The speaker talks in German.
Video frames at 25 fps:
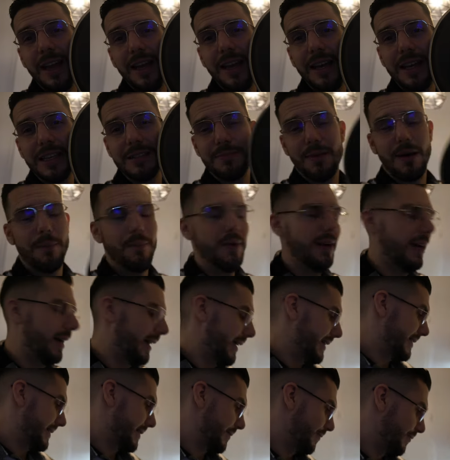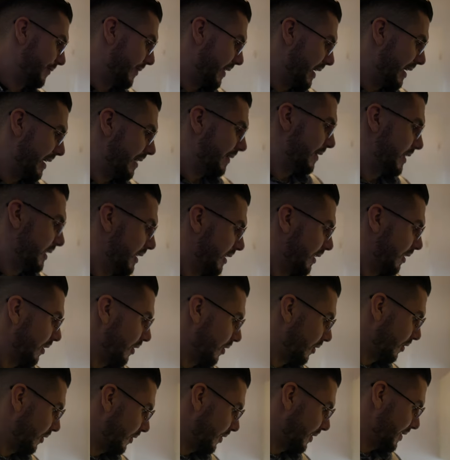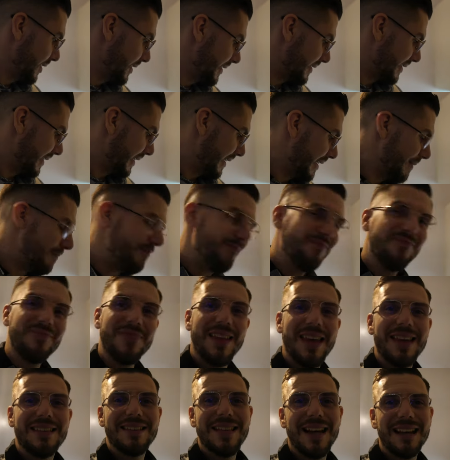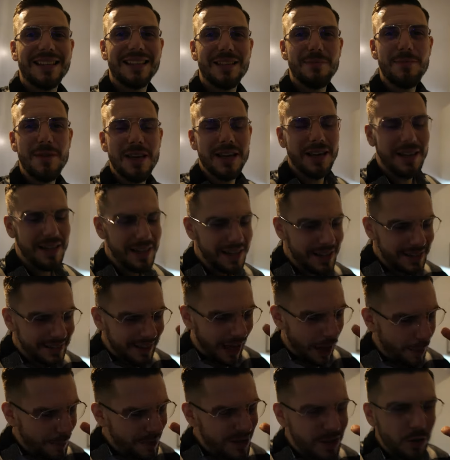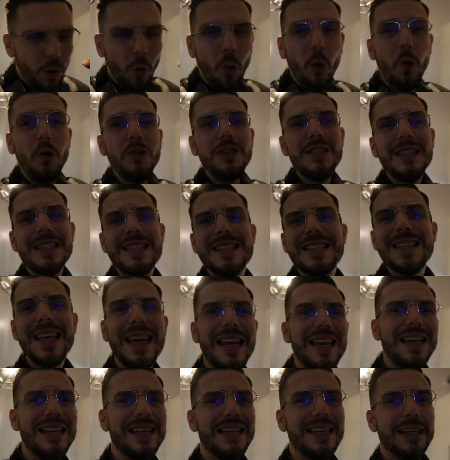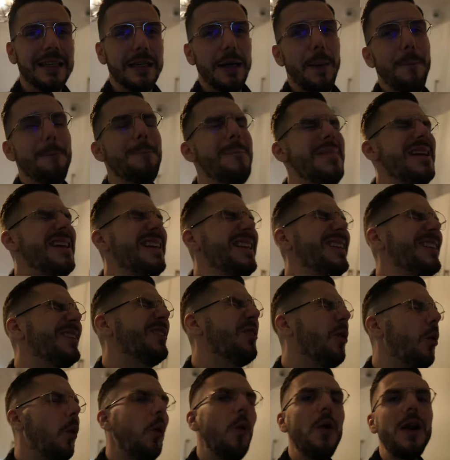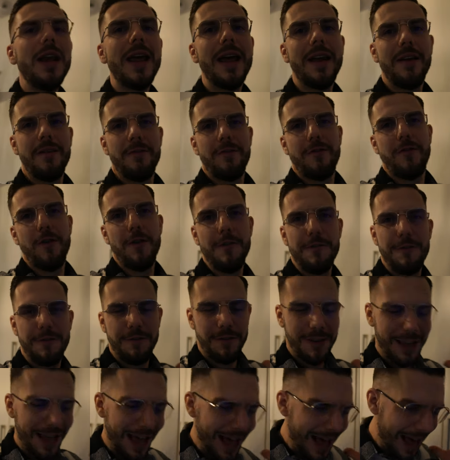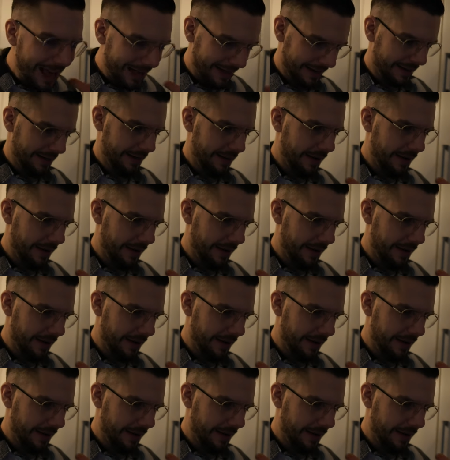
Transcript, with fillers: ist mein Mittagessen. Ja, und ähm, ich dachte mir, da mich unzählige Millionen von Fragen